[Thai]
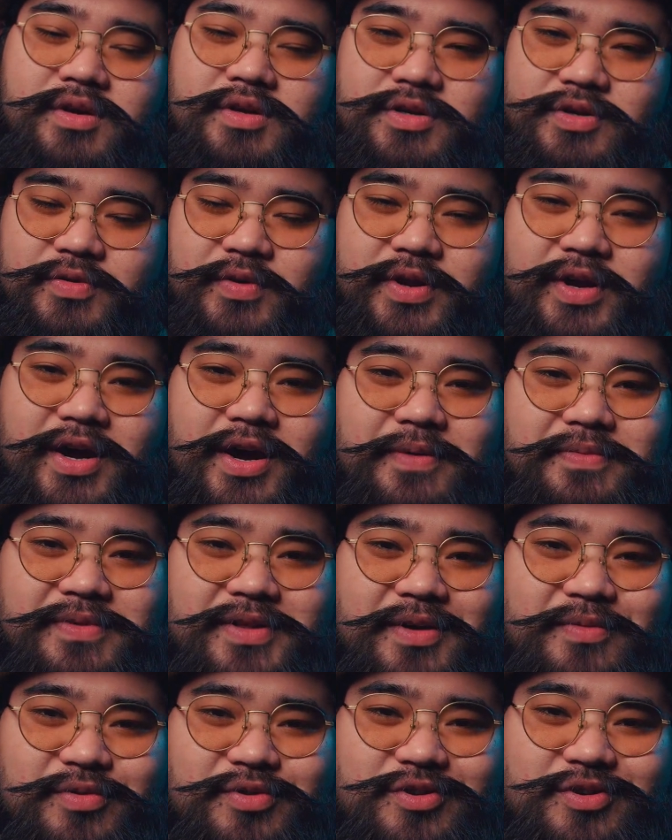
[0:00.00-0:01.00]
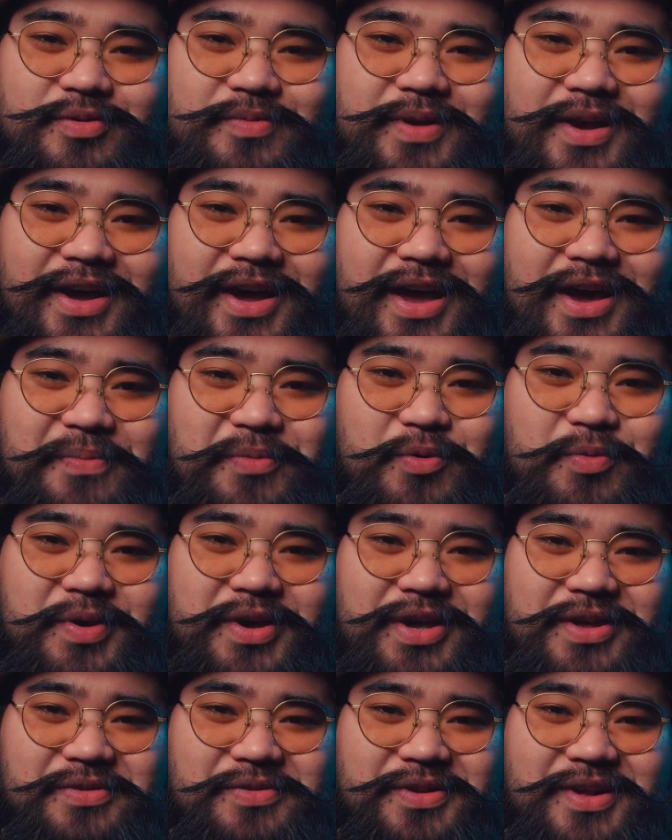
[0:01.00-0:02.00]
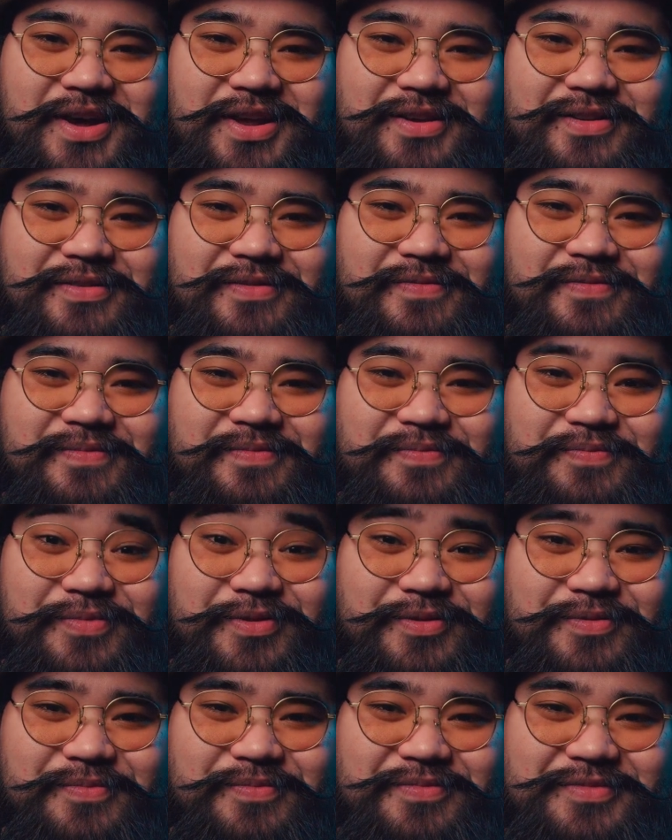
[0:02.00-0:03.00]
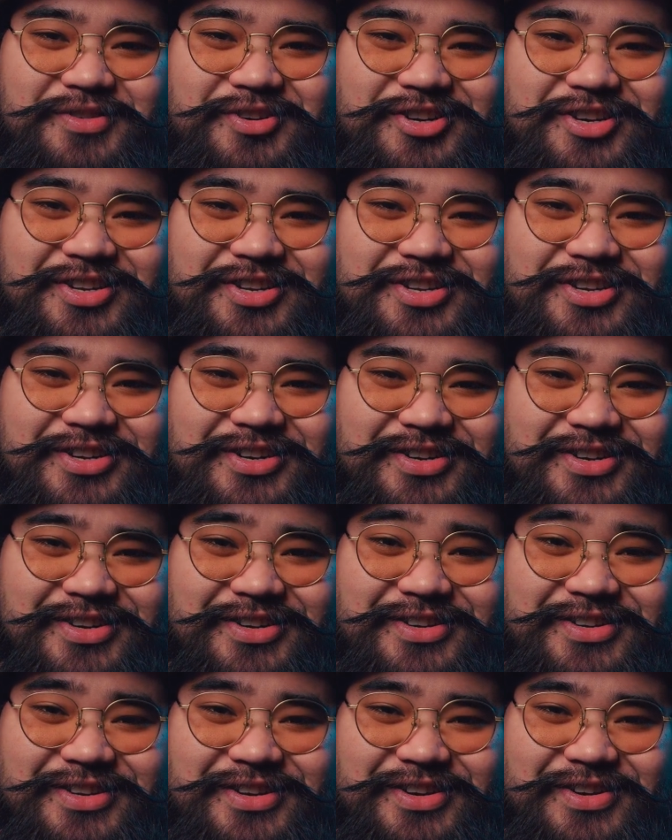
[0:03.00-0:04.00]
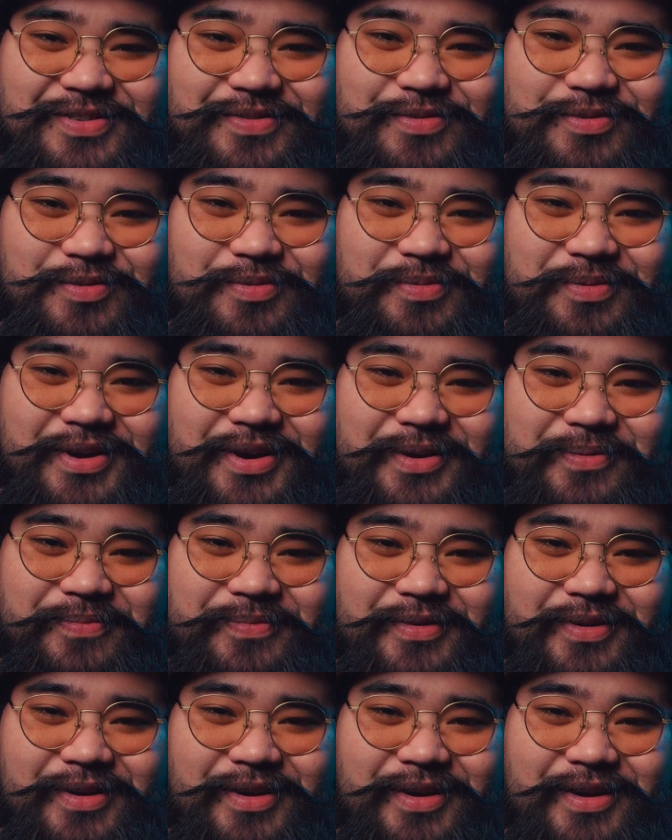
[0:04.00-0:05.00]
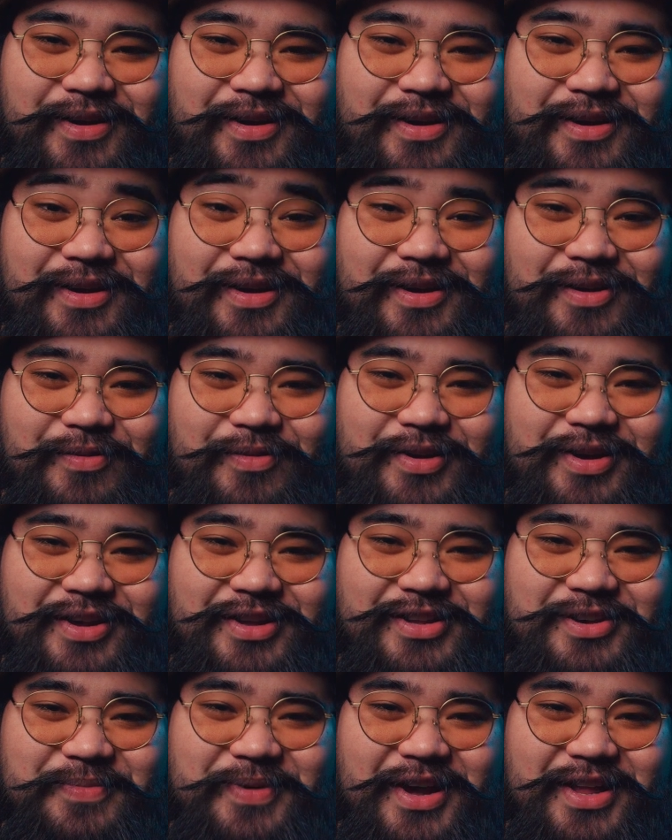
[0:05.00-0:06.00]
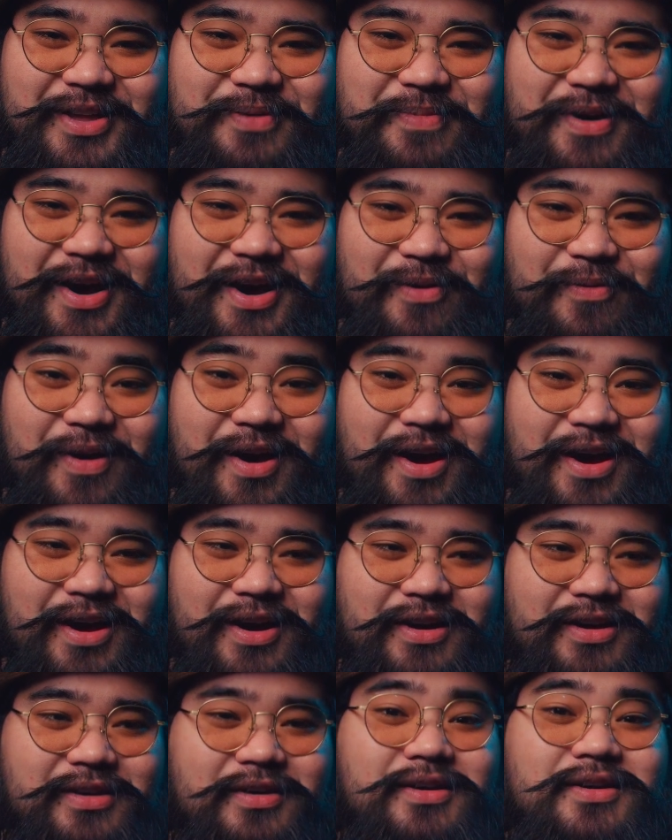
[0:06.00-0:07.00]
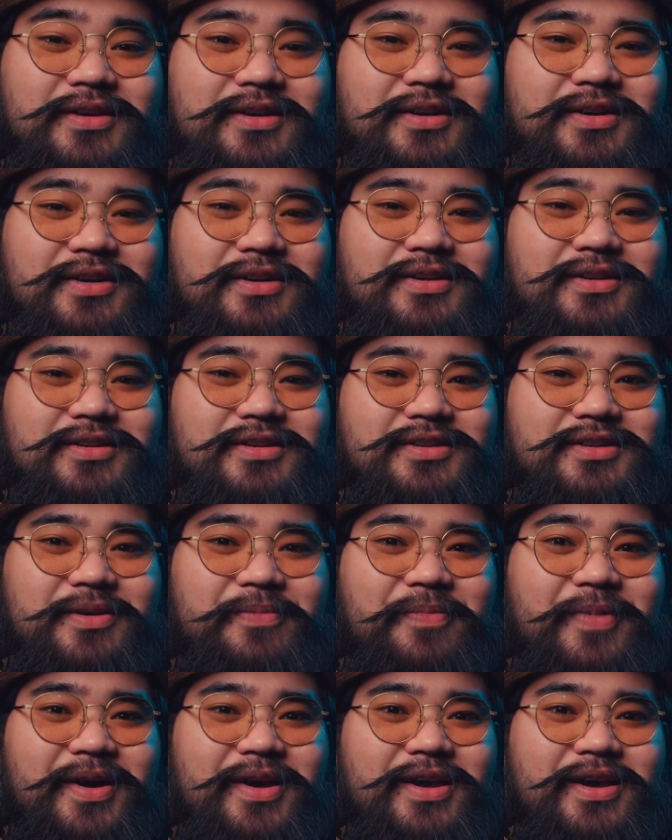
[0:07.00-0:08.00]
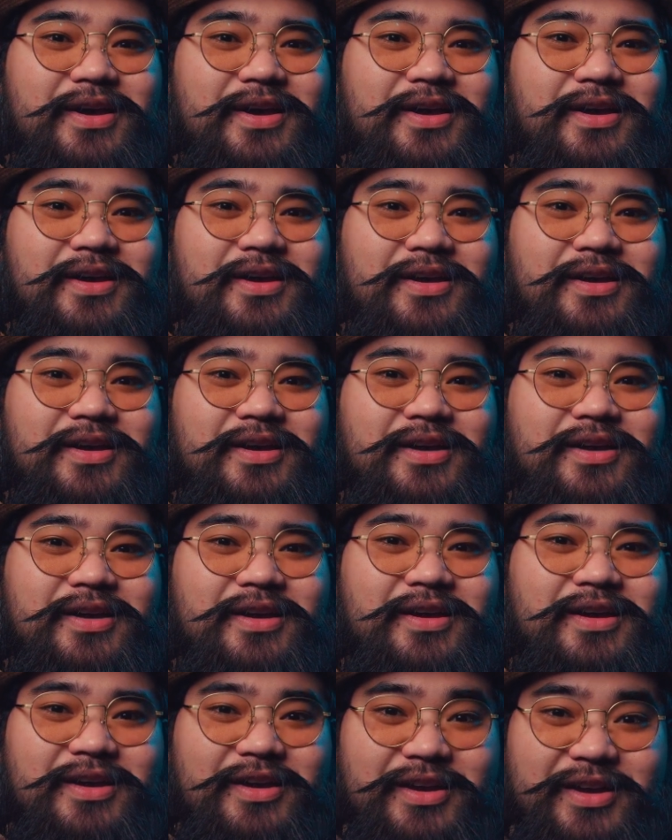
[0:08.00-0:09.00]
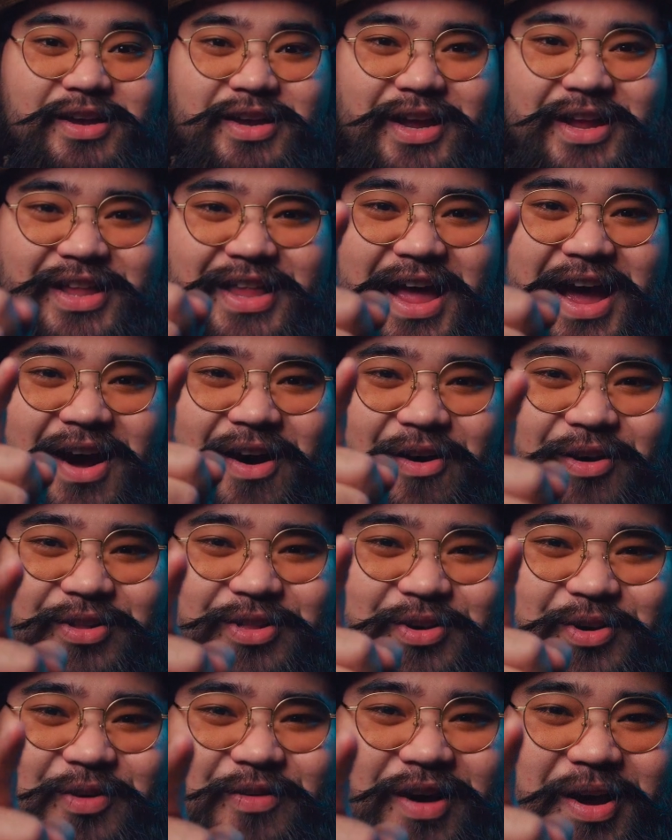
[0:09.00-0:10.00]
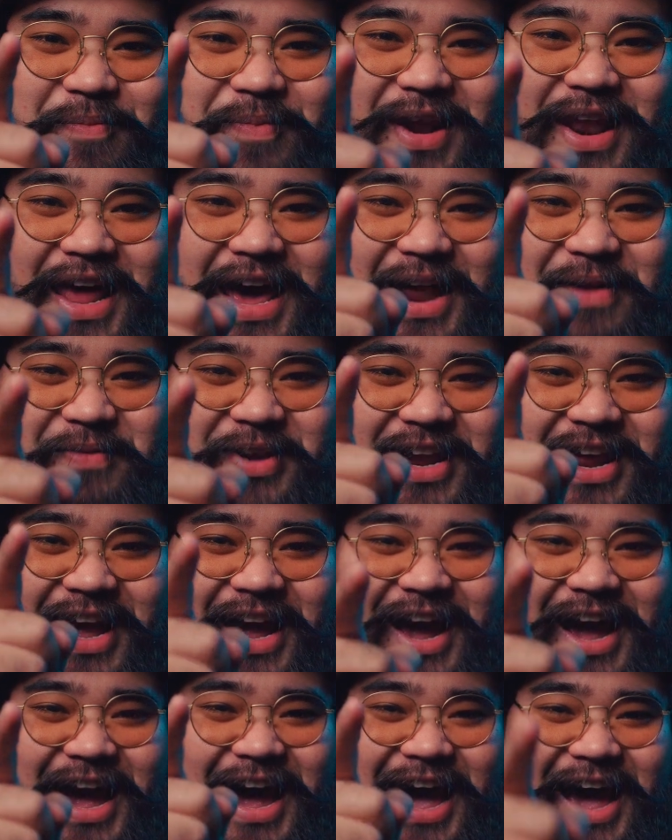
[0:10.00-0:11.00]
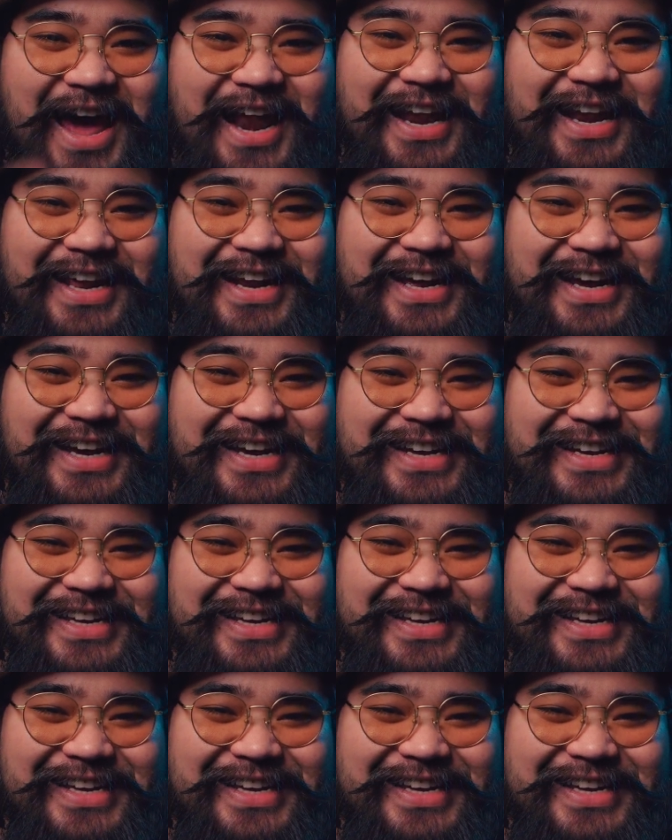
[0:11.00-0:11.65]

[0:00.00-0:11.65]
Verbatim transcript: สวัสดีครับ ท่านผู้ชมและแขกผู้มีเกียรติทุกท่าน ผมจินจาก Dusty Hill Room ครับ แล้ววันนี้จะมาอธิบายว่าทำไม อย่าตั้งออโต้ไว้บาลานซ์มาเด็กขาดเลยนะ